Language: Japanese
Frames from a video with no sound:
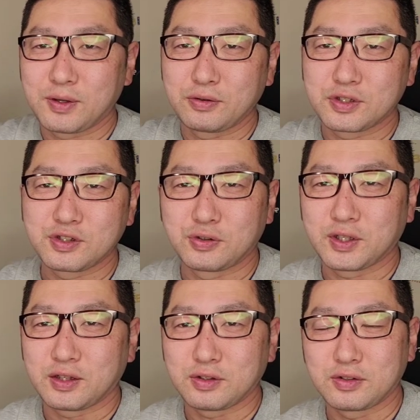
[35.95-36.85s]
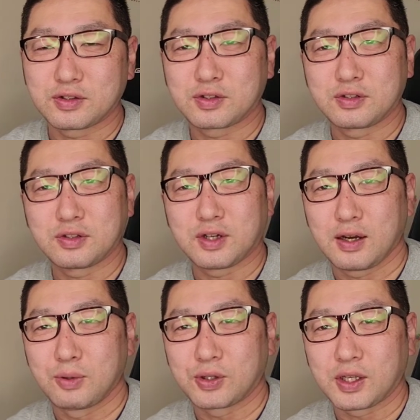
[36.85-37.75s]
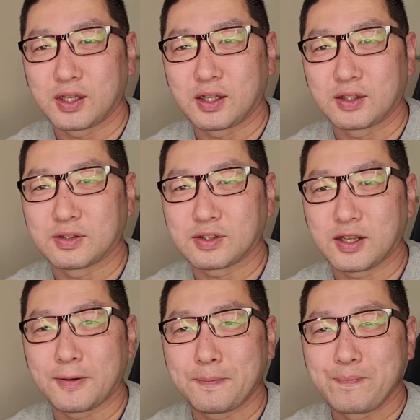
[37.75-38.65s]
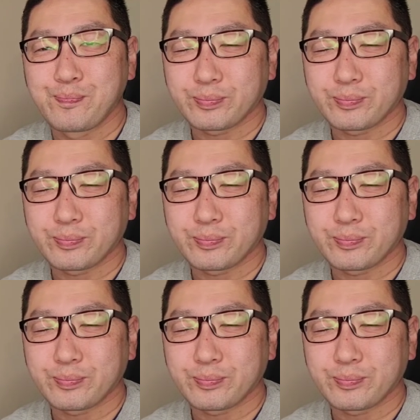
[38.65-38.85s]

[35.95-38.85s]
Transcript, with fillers: まあ、量子状態っていうのを作るっていうのが目的になってるんですね。